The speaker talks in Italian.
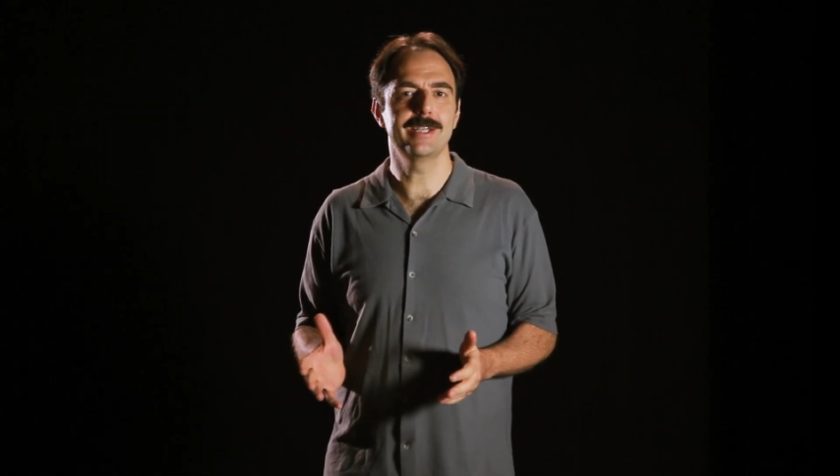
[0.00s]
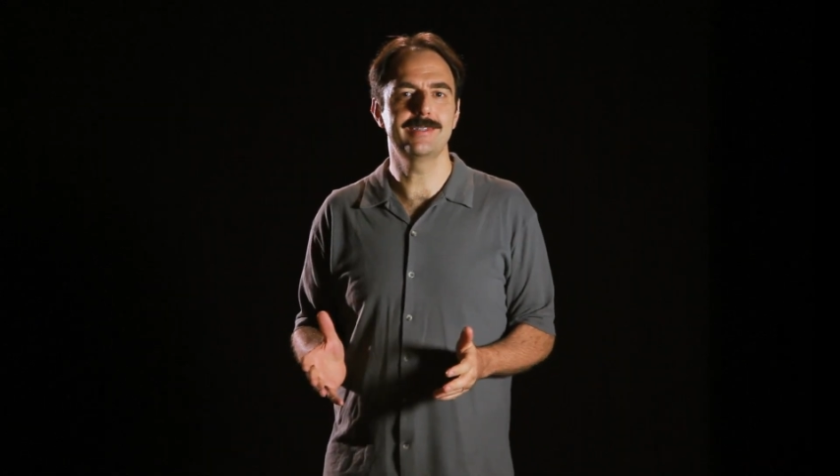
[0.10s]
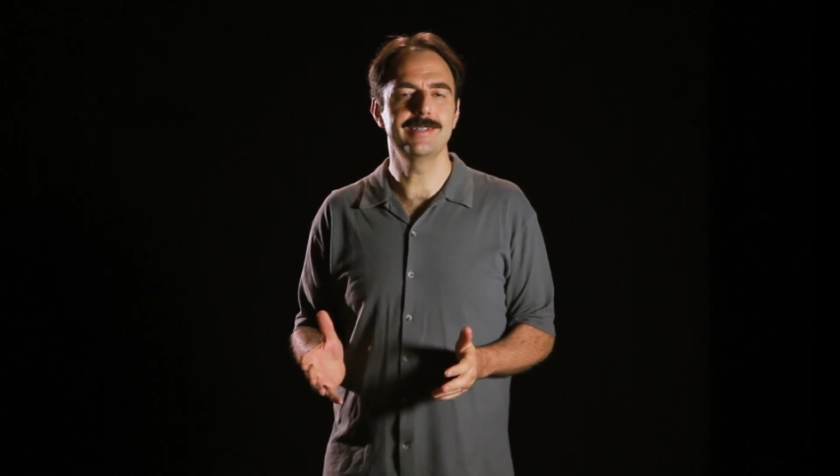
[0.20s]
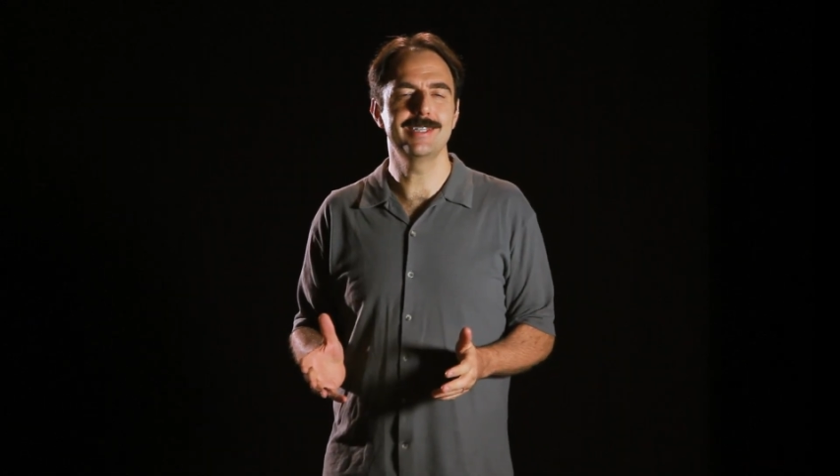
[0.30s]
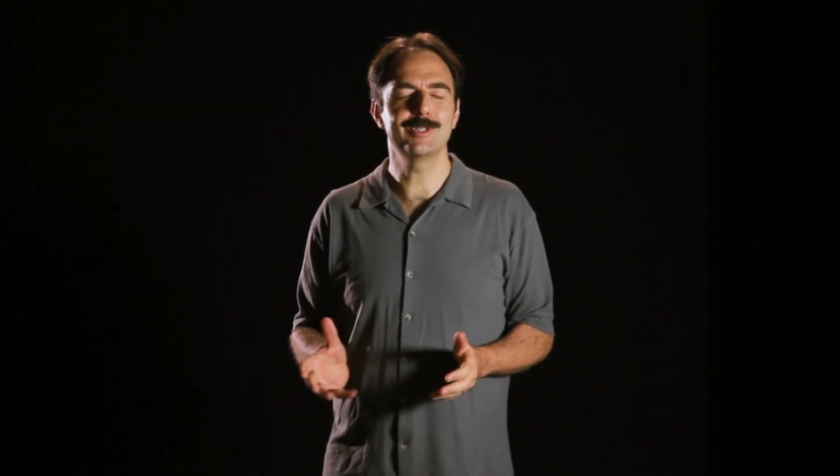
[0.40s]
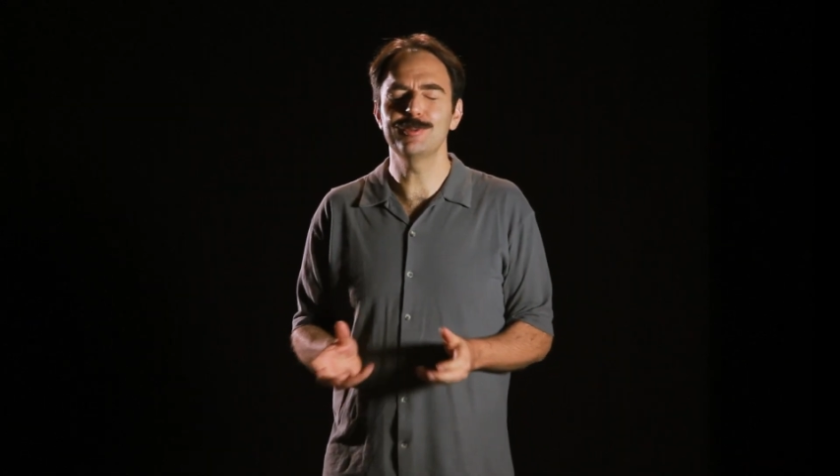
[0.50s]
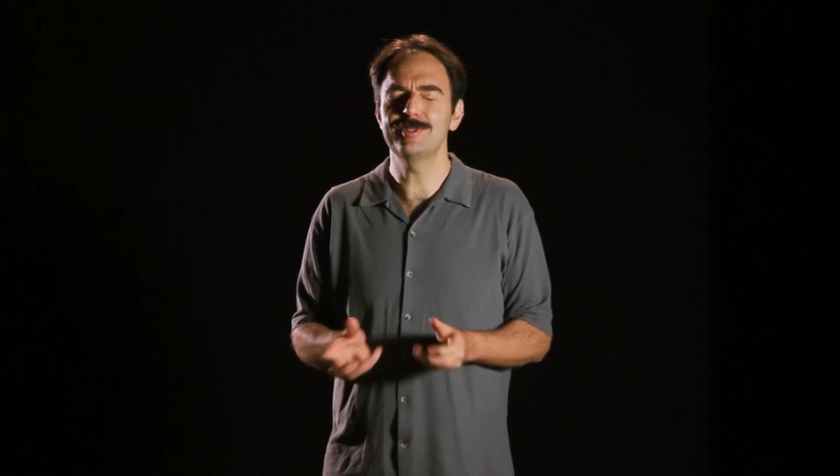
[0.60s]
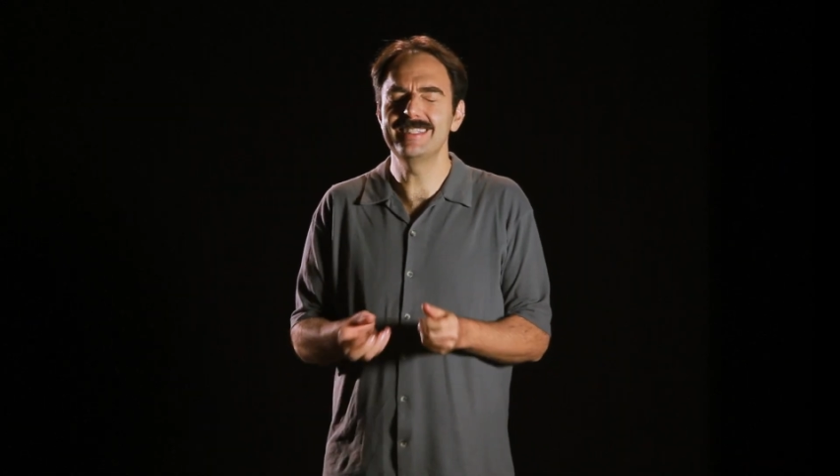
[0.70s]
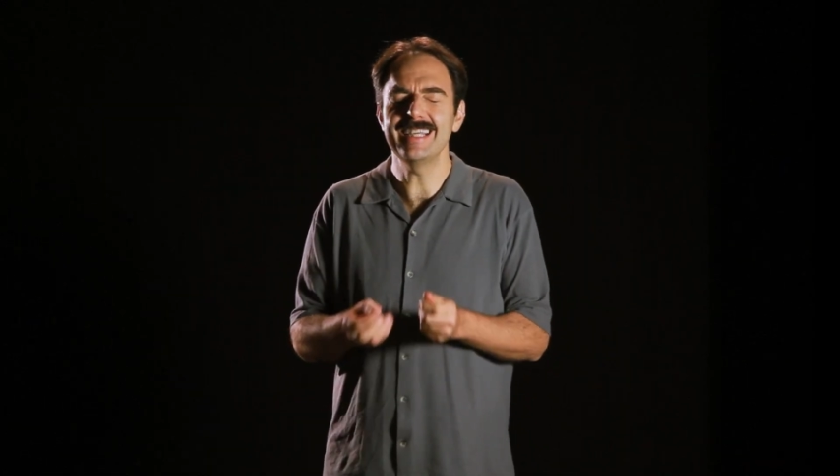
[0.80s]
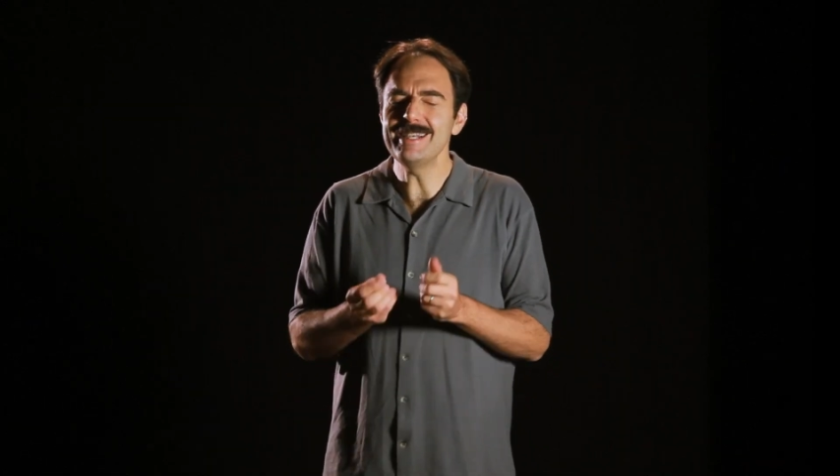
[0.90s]
artisti
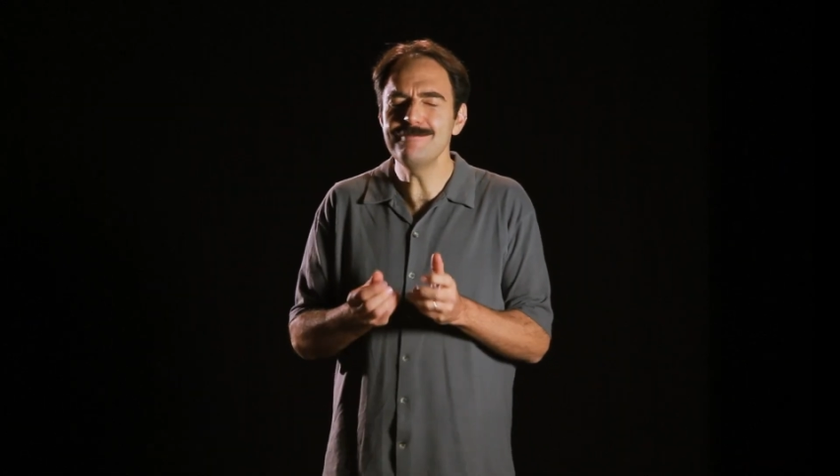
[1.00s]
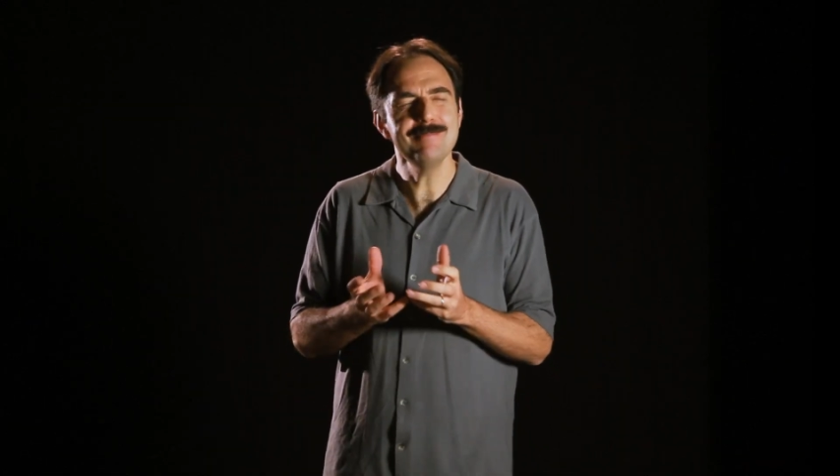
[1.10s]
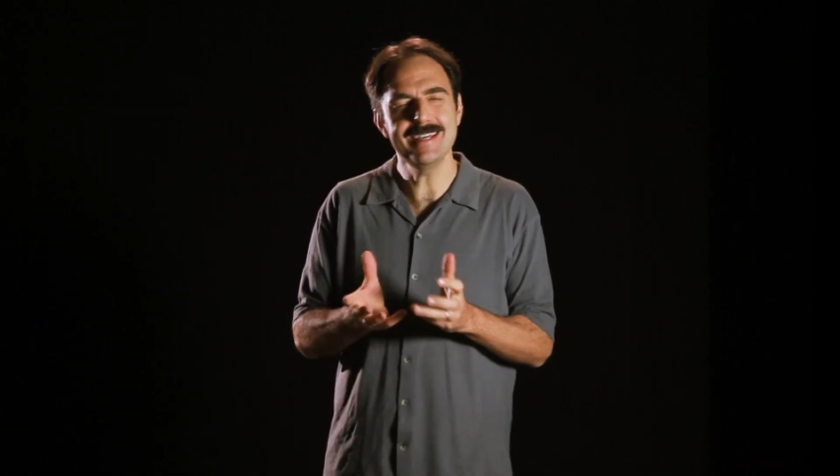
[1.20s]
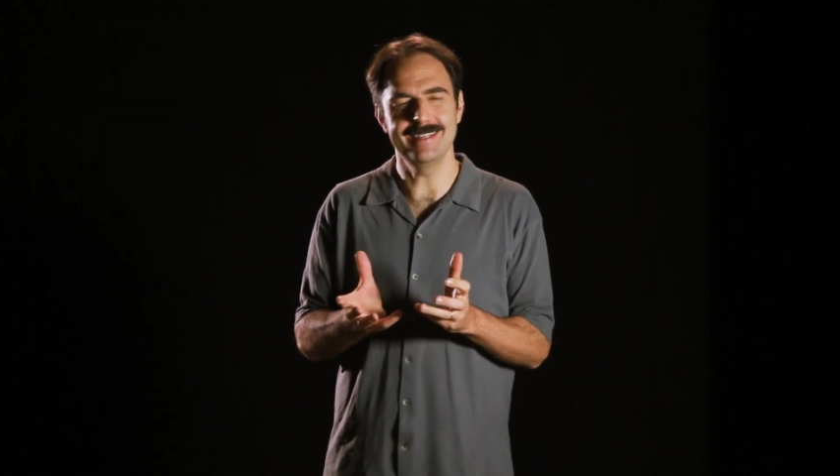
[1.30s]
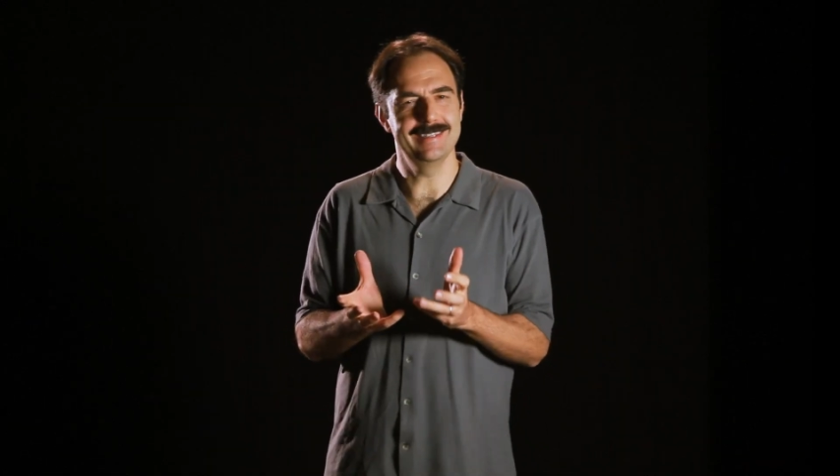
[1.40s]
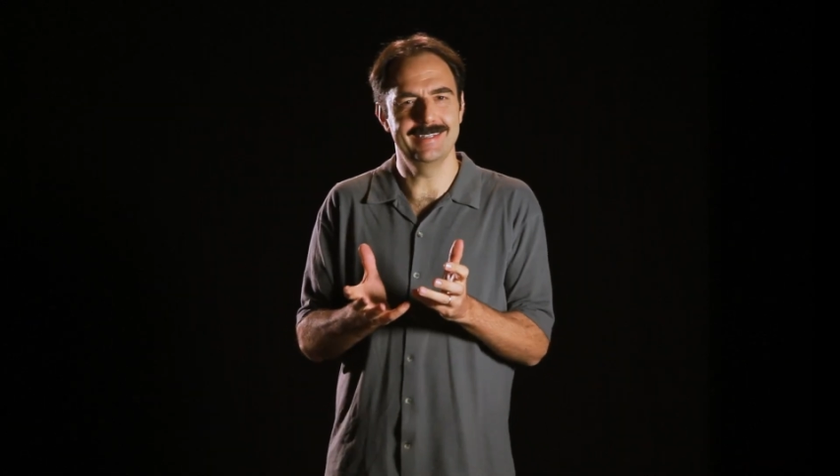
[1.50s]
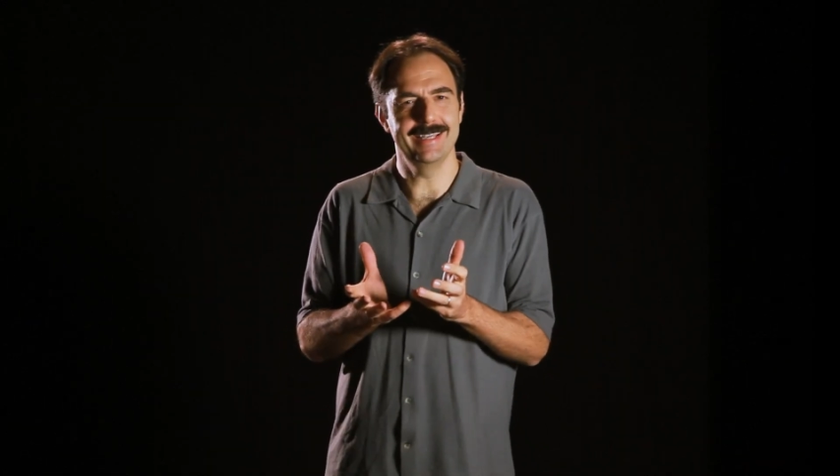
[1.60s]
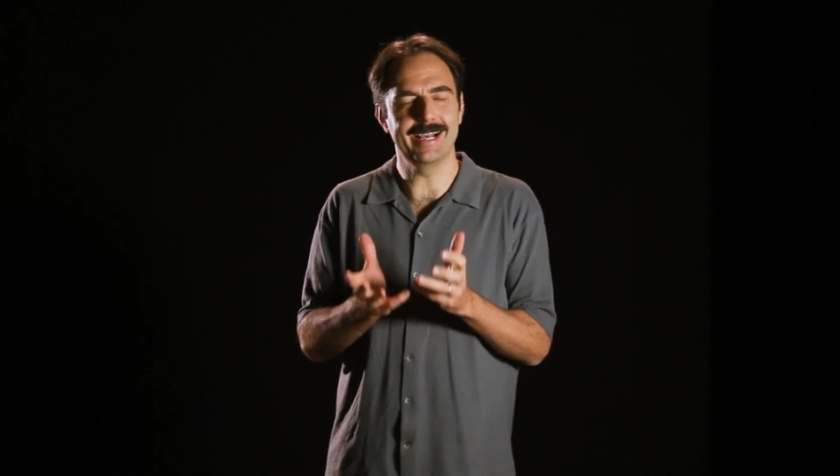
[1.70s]
sono talmente